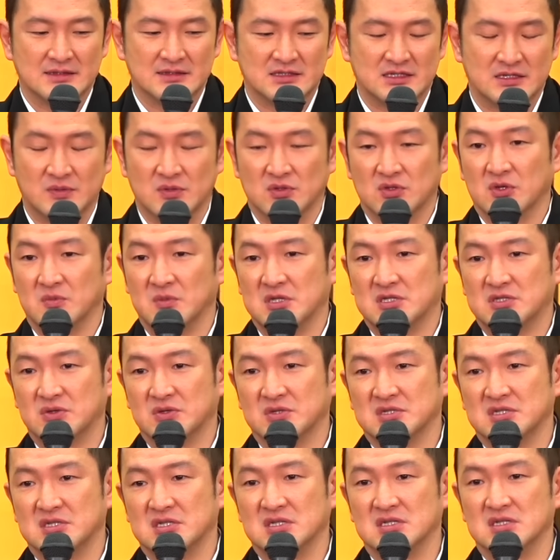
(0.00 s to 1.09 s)
自分の道を
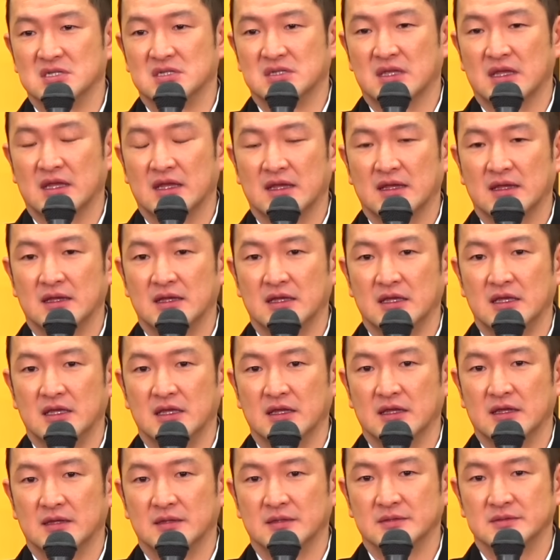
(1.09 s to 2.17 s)
信じて
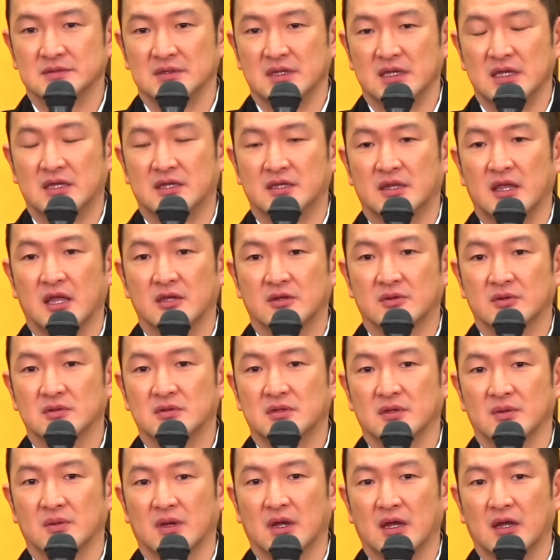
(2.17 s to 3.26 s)
生きていくって
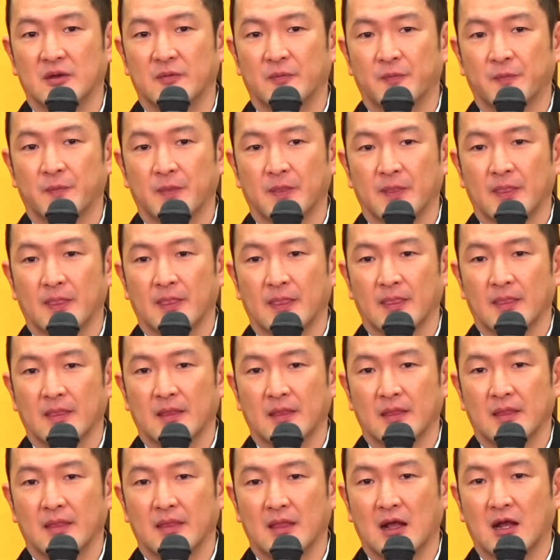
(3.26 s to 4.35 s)
いうのが
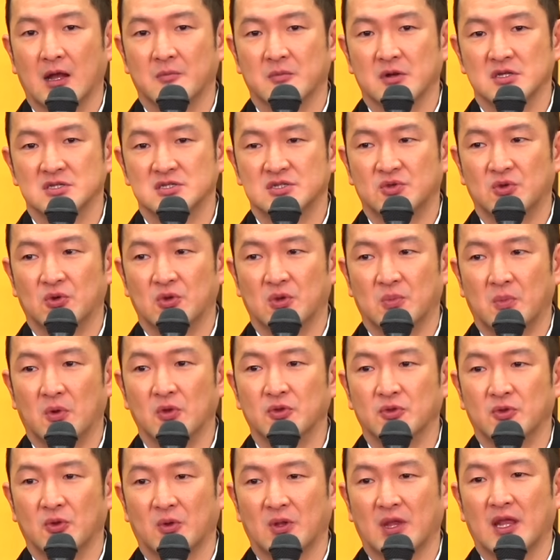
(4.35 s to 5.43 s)
中村主導の
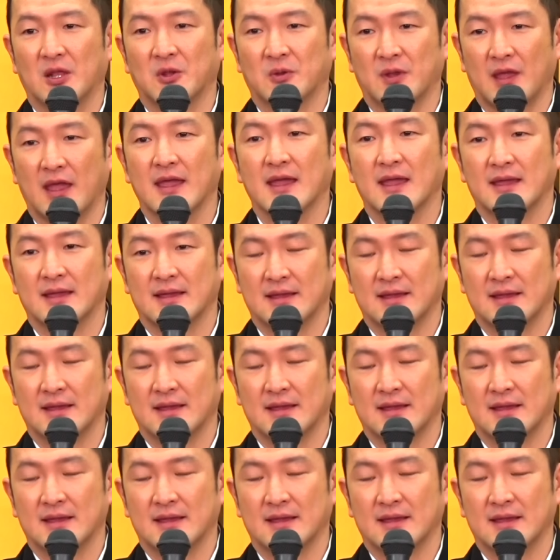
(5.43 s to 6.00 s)
モットーなので